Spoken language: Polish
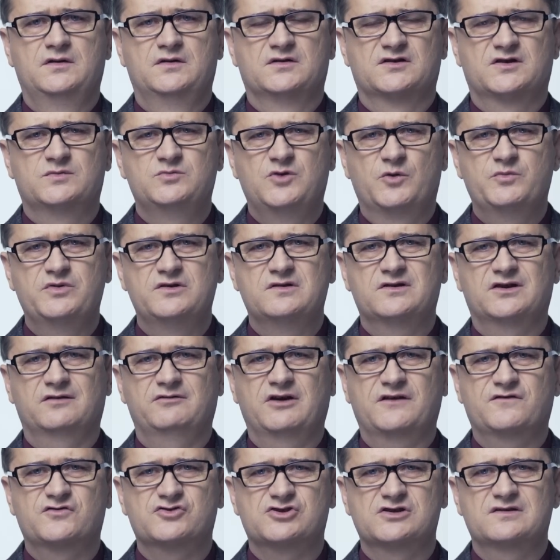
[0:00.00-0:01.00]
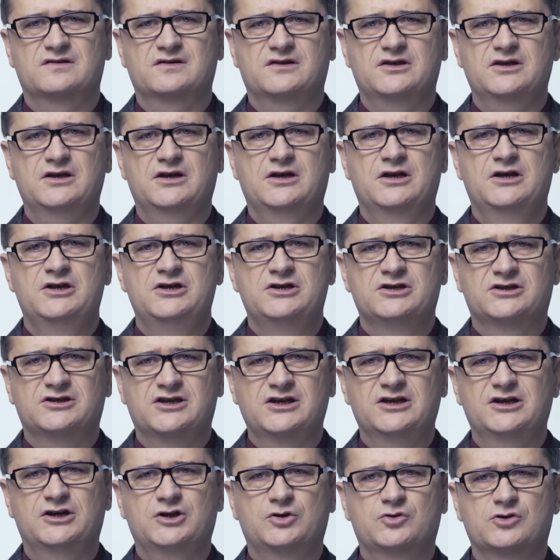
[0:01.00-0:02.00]
zmobilizować wszystkich
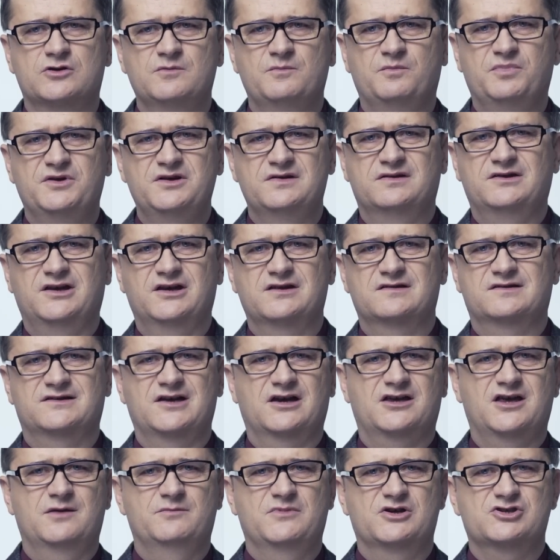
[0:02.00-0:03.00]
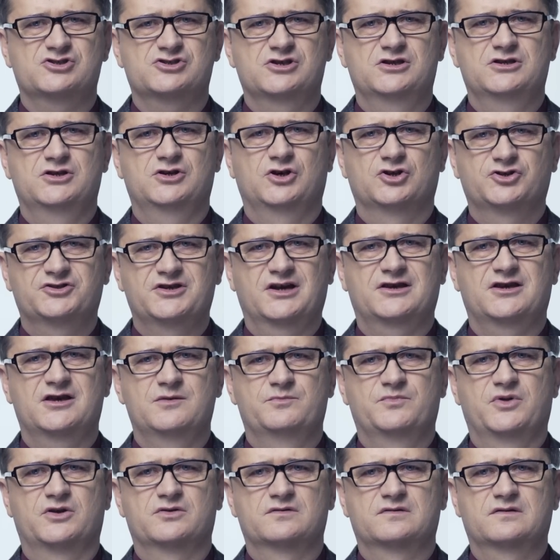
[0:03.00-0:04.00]
tych, którym bliskie jest takie marzenie o takiej
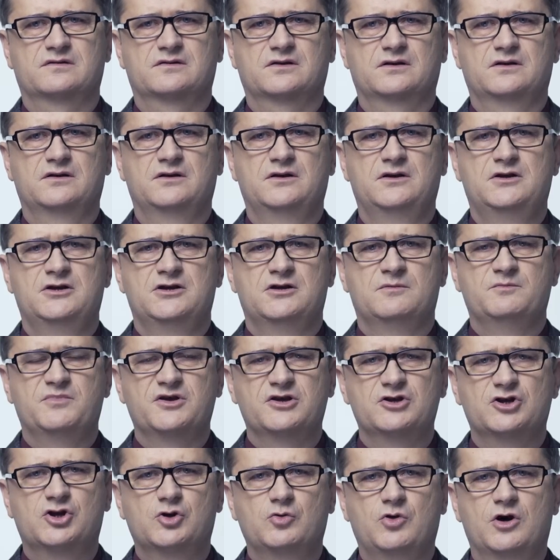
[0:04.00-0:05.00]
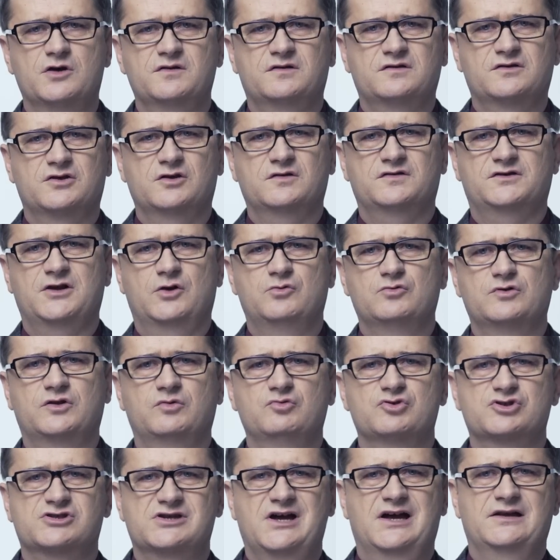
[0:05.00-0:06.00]
Polsce, by ich głos został
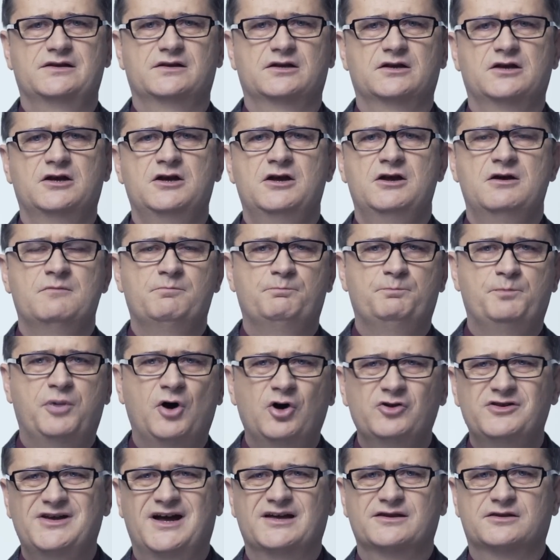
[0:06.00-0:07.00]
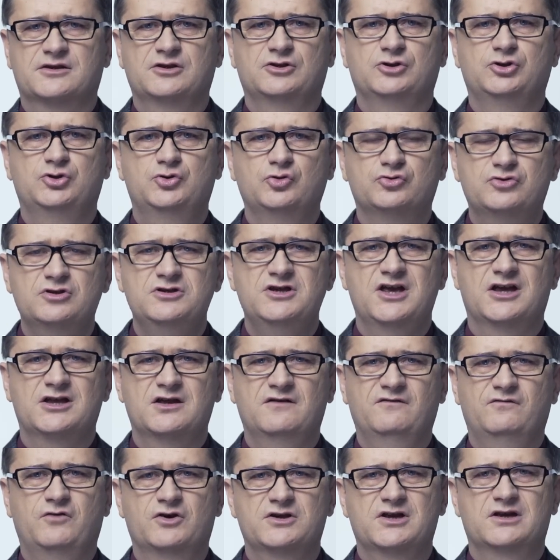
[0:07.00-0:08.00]
usłyszany ponad
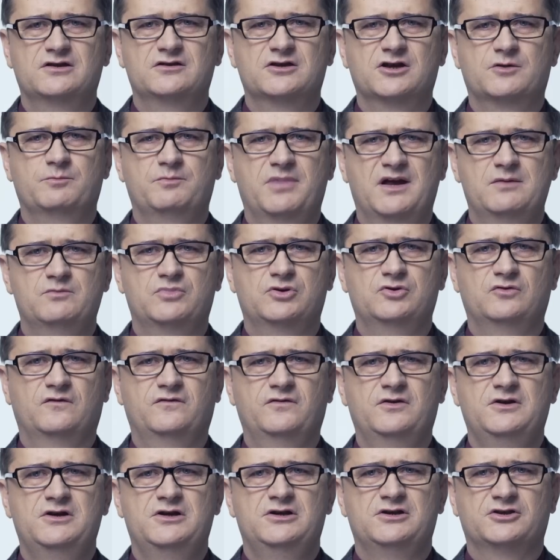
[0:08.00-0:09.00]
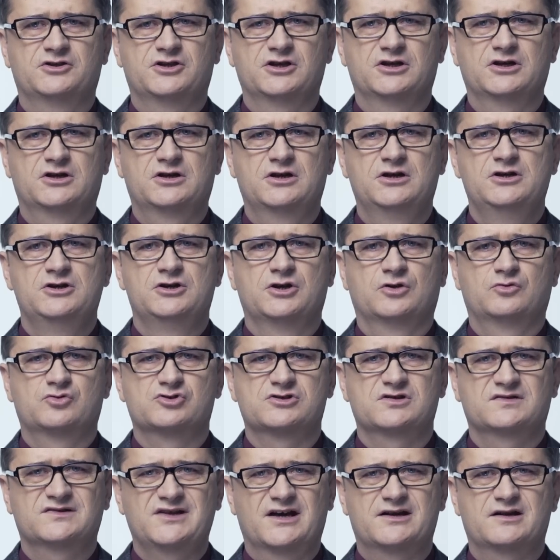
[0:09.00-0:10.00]
dudnieniem wojennych bębnów tych,
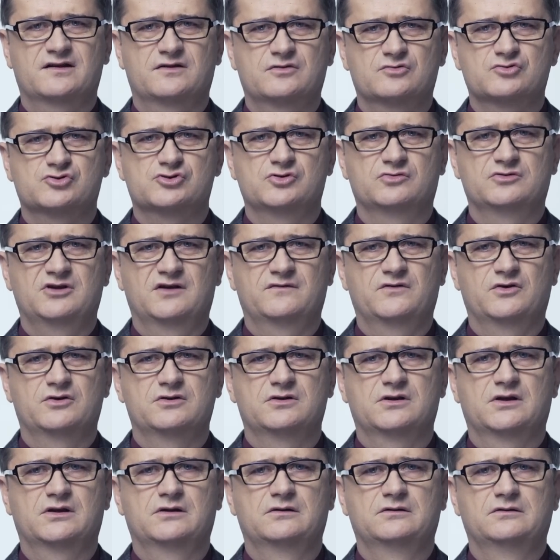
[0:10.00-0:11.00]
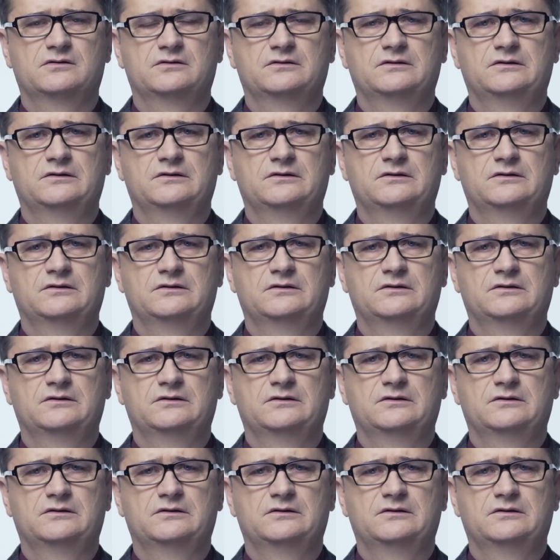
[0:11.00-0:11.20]
którzy zaraz ruszą na wojnę.